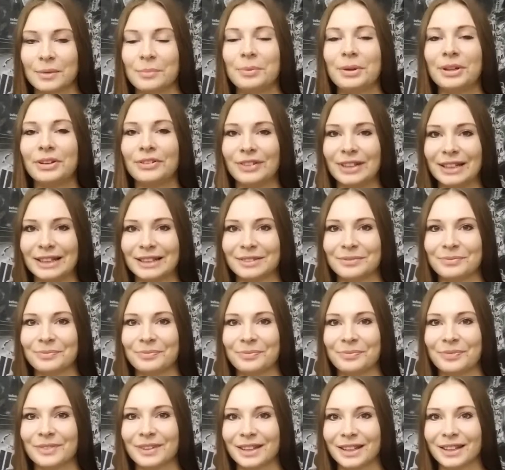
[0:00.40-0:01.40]
Привет!
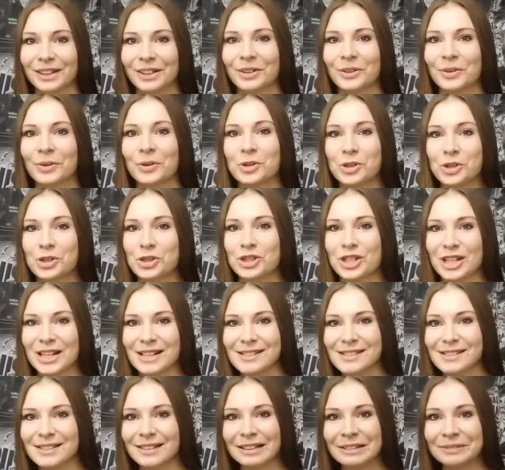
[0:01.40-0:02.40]
Очень
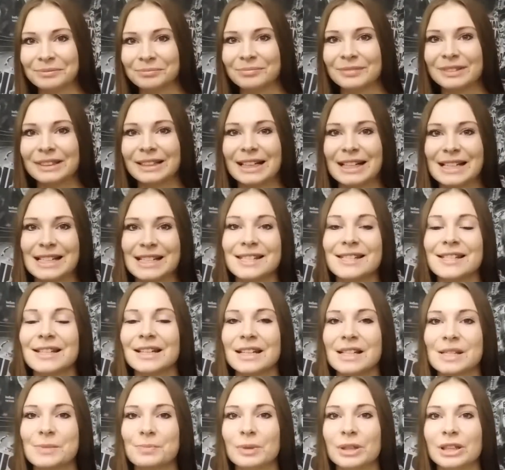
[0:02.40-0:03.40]
часто
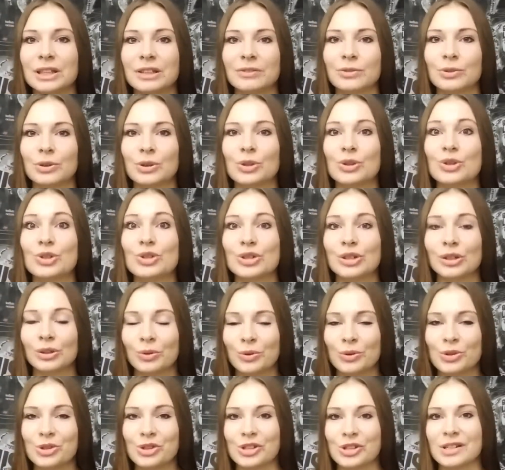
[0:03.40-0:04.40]
родители испытывают
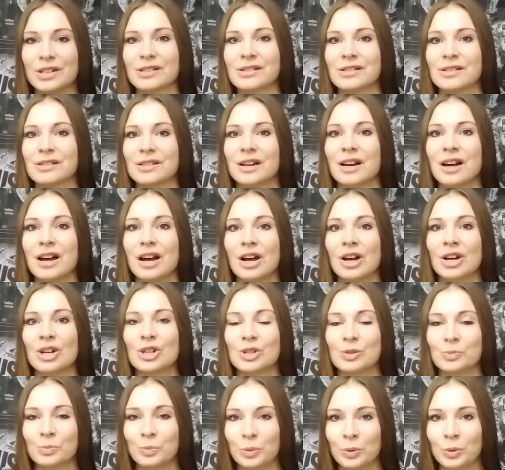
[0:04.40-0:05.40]
сложность
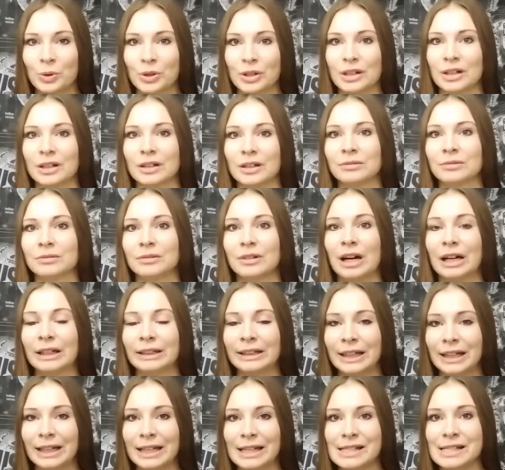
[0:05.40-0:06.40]
сбора
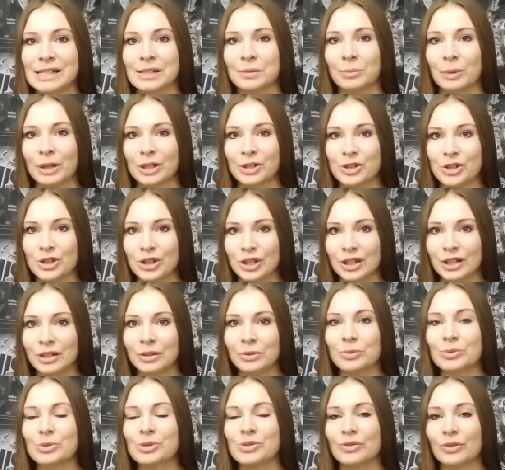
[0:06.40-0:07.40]
анализа мочи
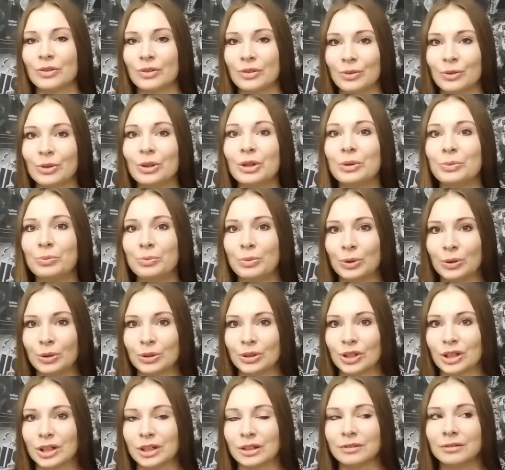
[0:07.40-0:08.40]
у своего
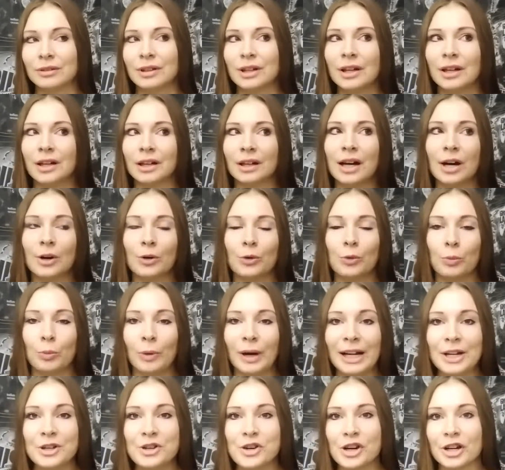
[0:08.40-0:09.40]
ребенка, как у
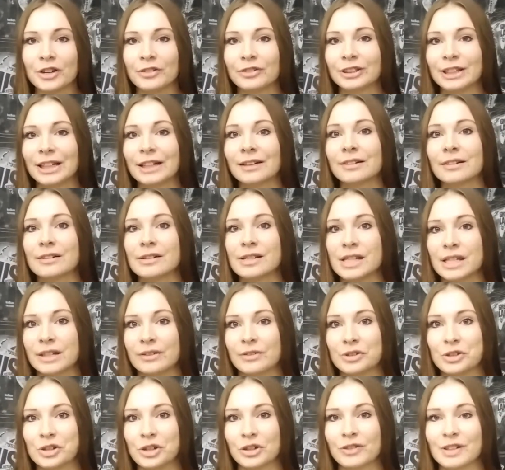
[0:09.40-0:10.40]
мальчиков, так и
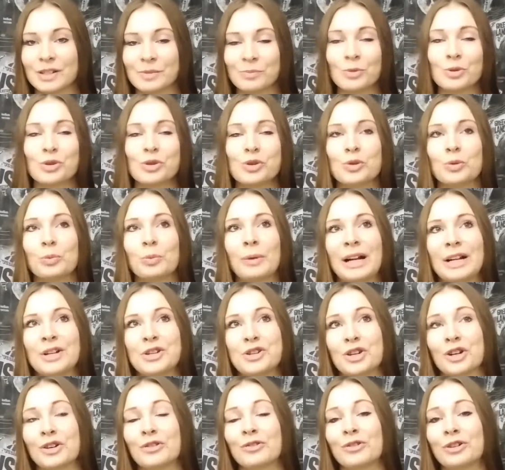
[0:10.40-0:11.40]
девочек. Возможно, у
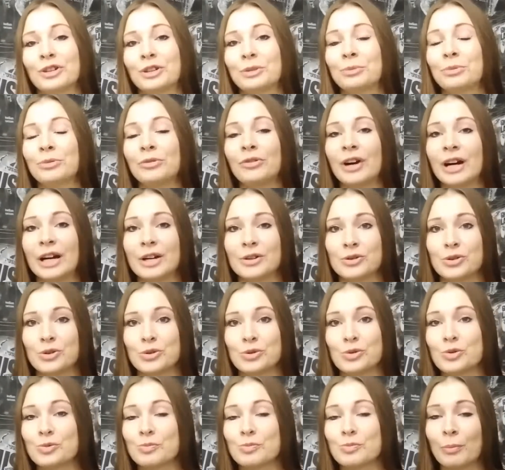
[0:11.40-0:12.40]
мальчиков это бывает
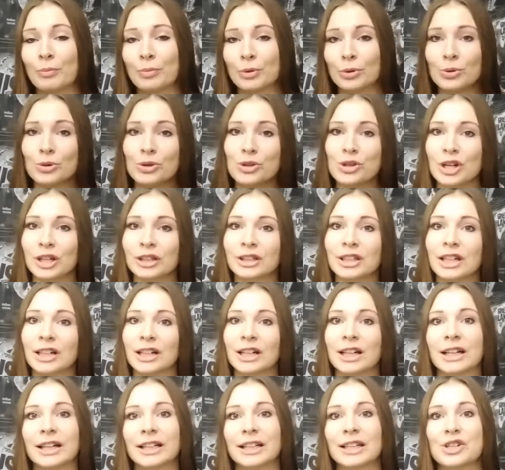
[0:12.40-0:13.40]
чуть-чуть попроще,
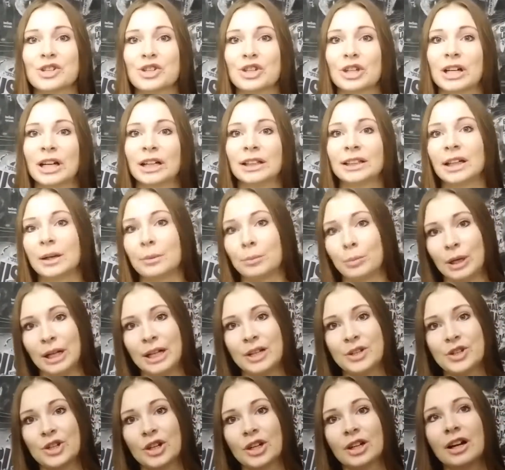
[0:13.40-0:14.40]
однако, конечно, когда
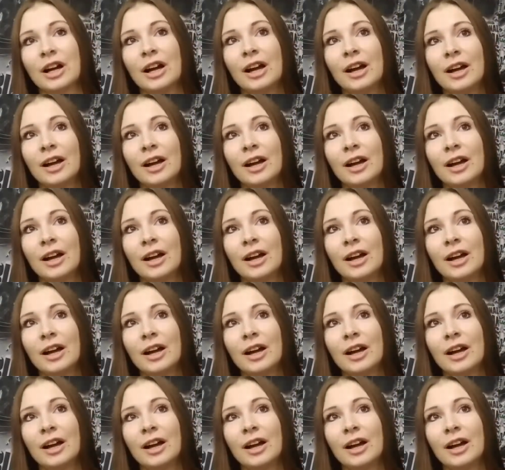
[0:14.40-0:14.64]
мальчик